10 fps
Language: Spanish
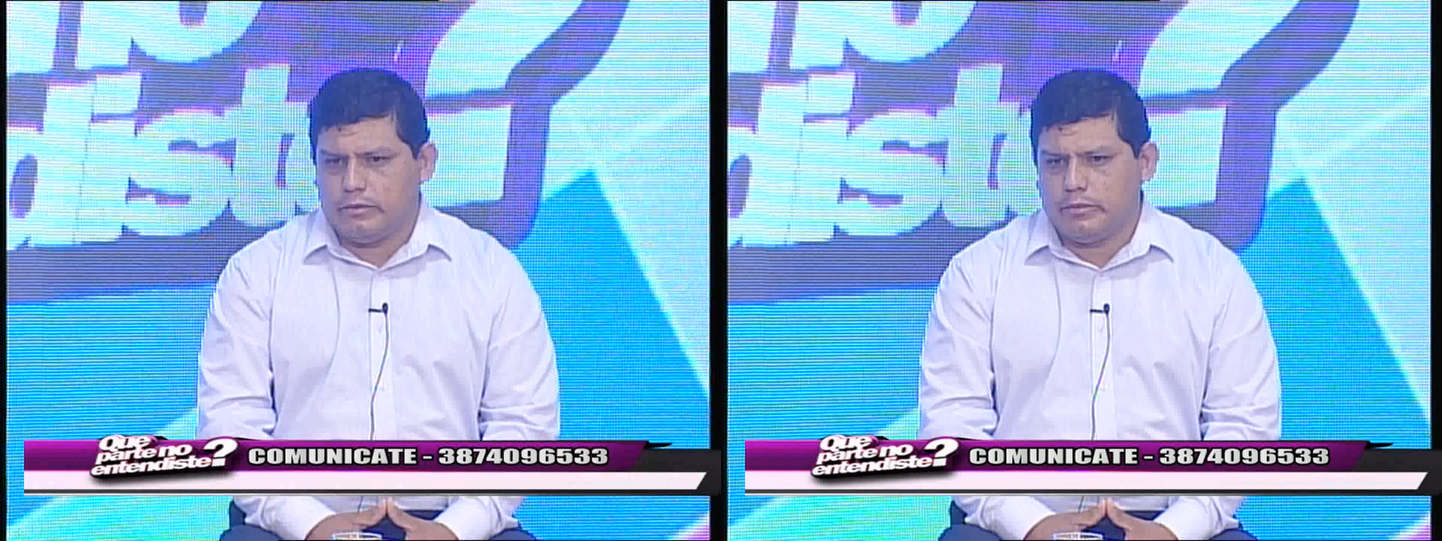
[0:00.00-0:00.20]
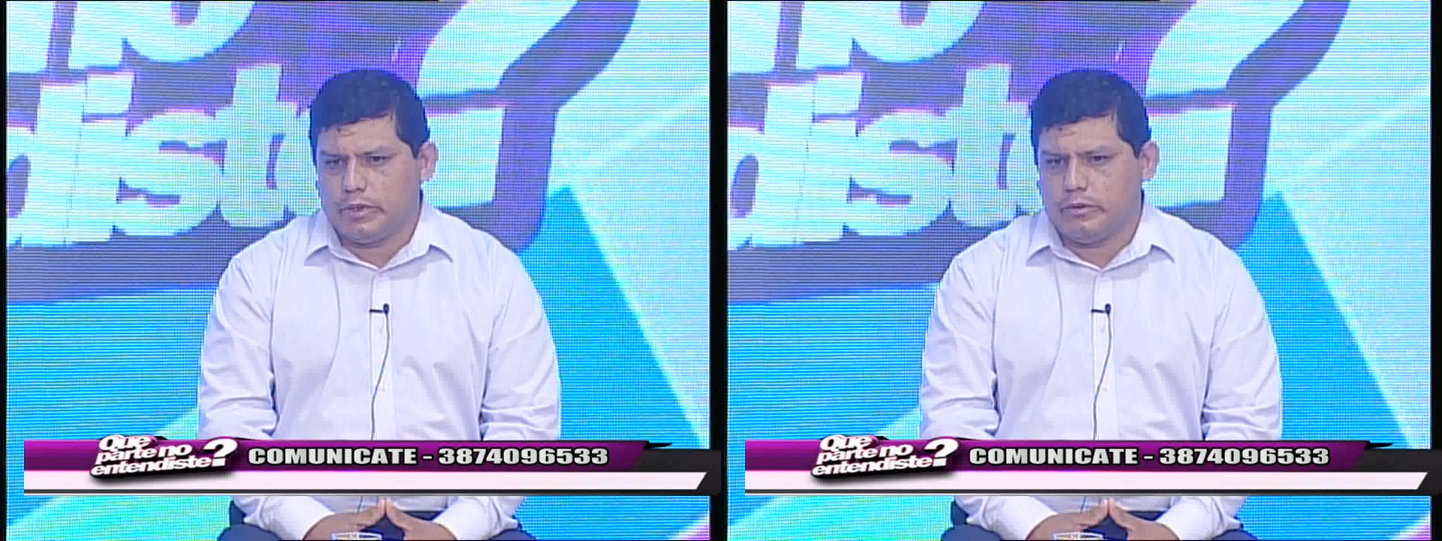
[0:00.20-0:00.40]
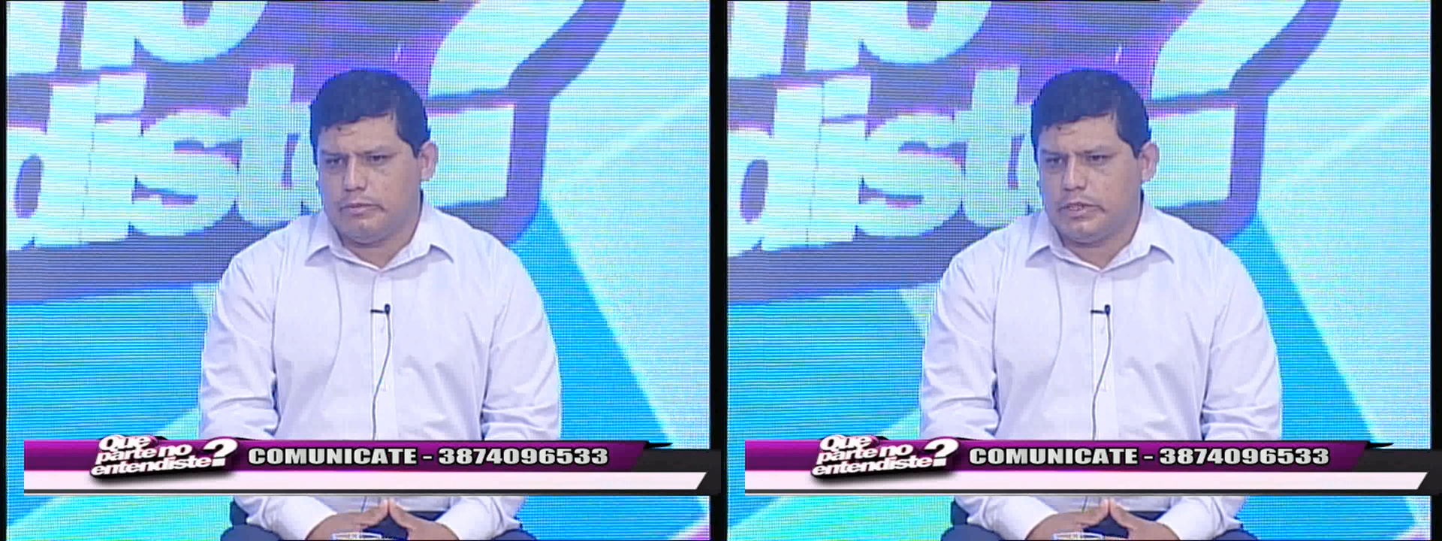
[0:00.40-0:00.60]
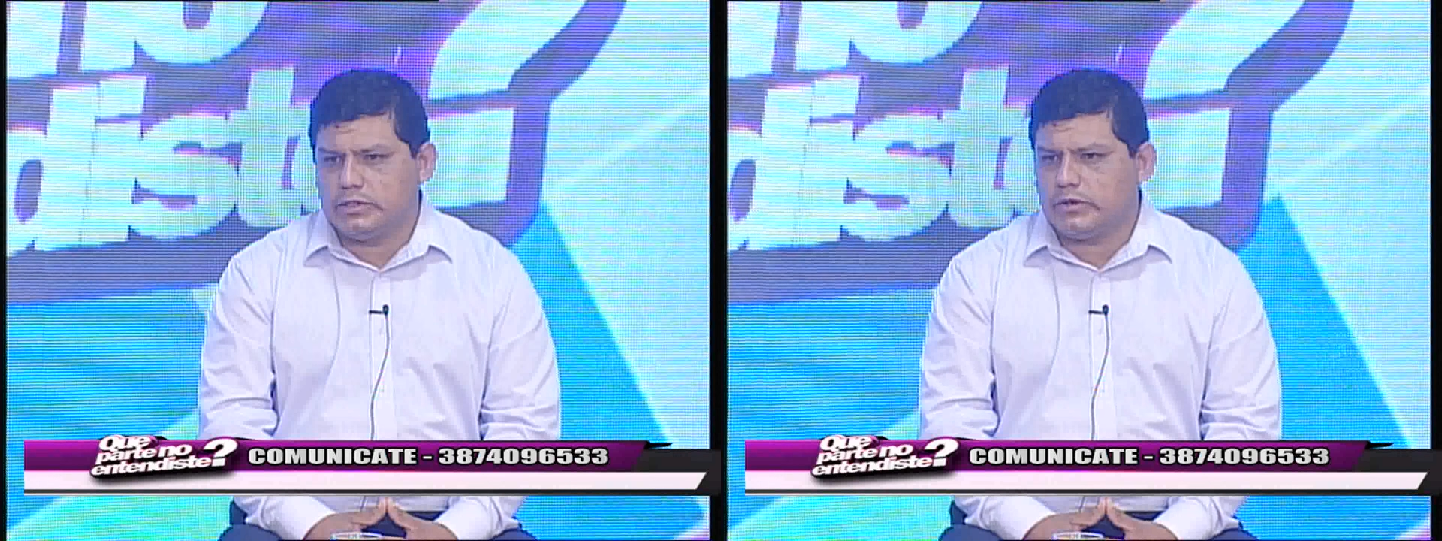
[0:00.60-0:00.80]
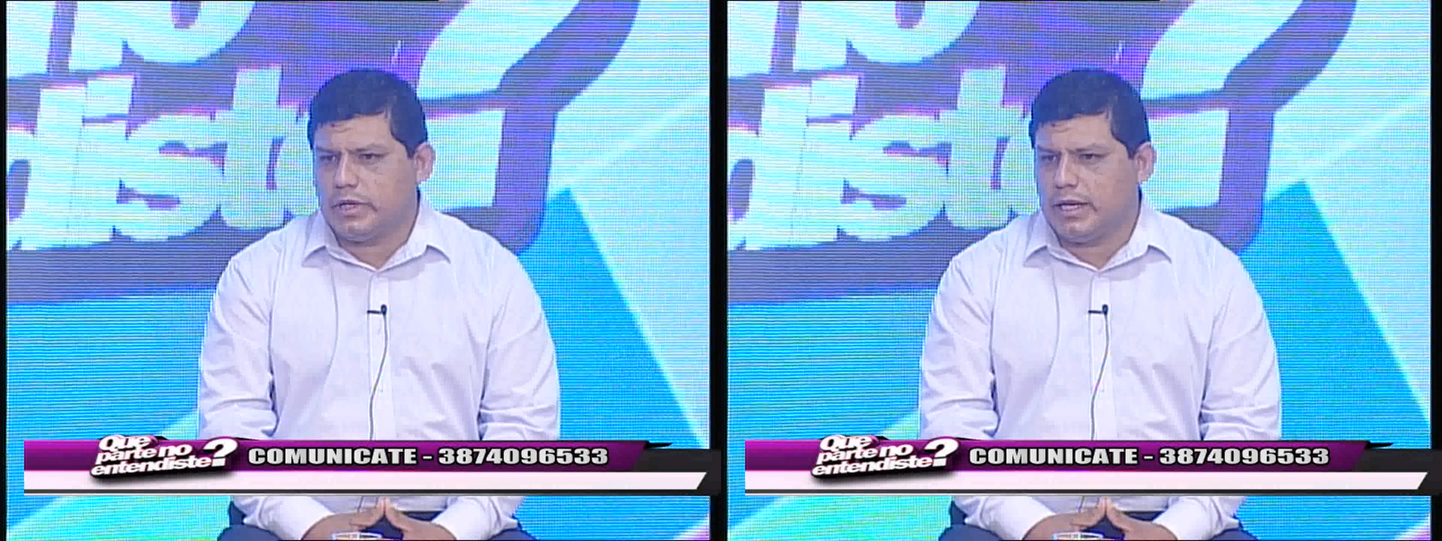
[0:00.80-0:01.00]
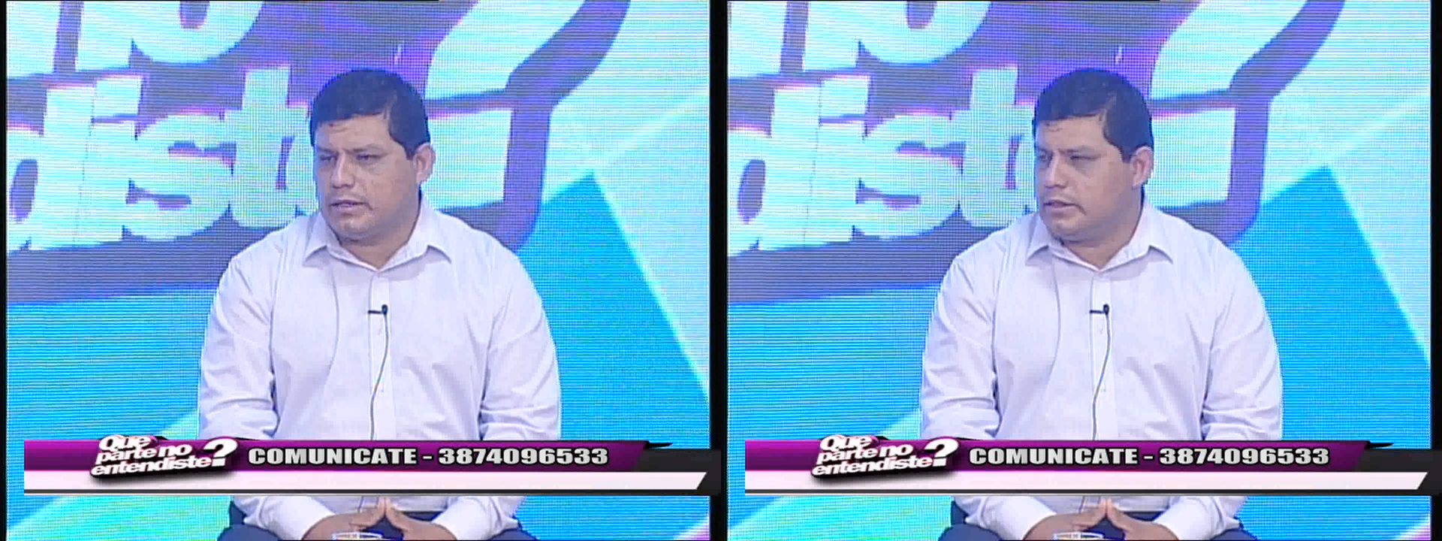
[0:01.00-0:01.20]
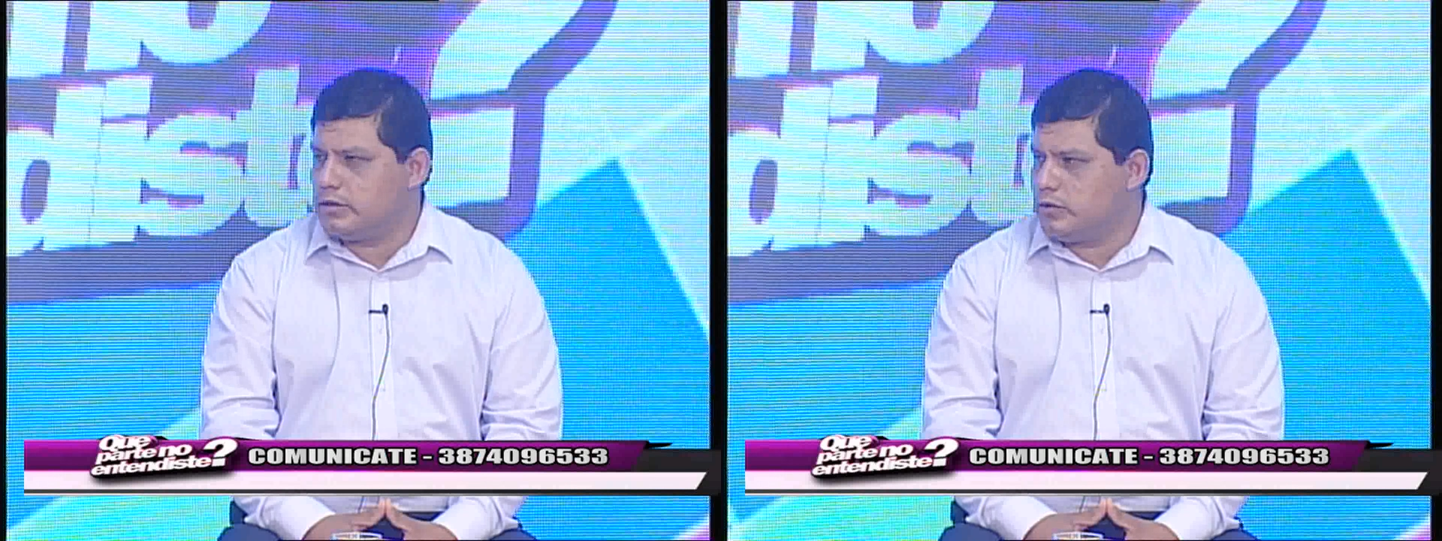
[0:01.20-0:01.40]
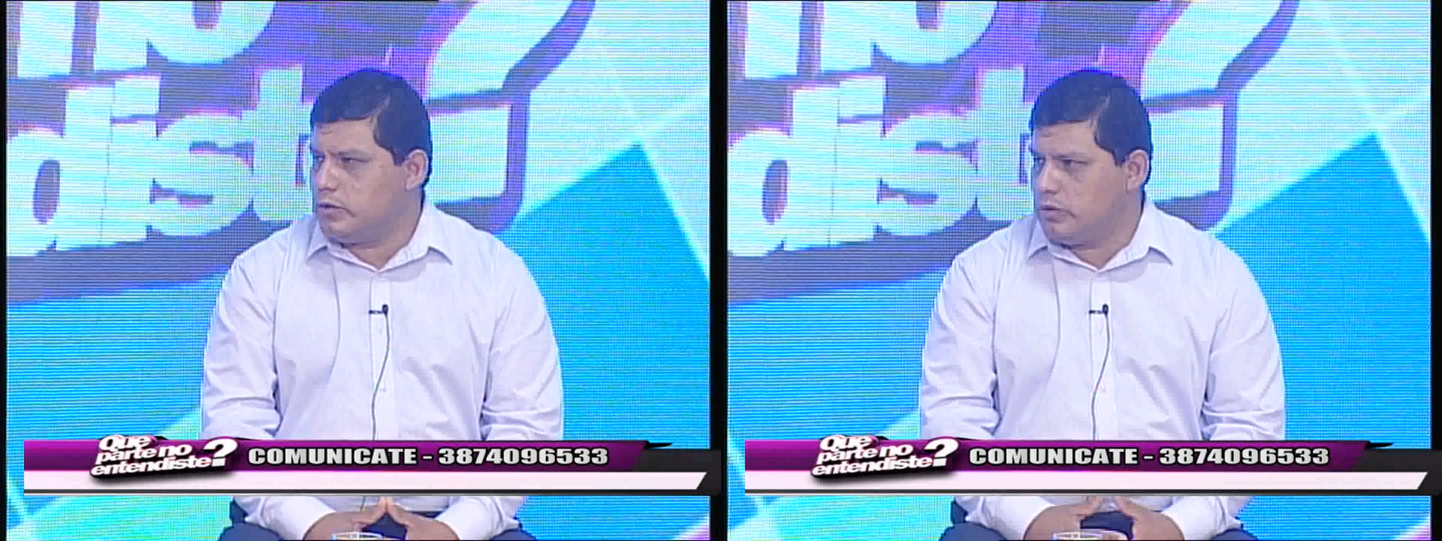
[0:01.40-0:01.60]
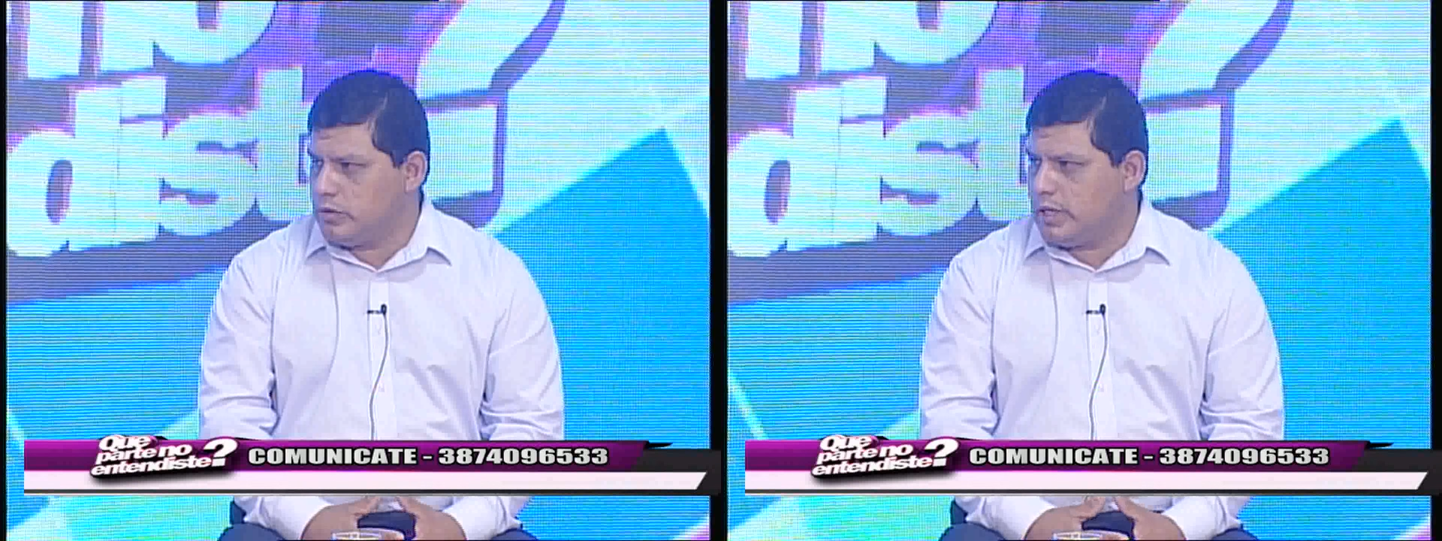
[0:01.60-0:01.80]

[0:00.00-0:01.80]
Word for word: pero pienso que la actitud,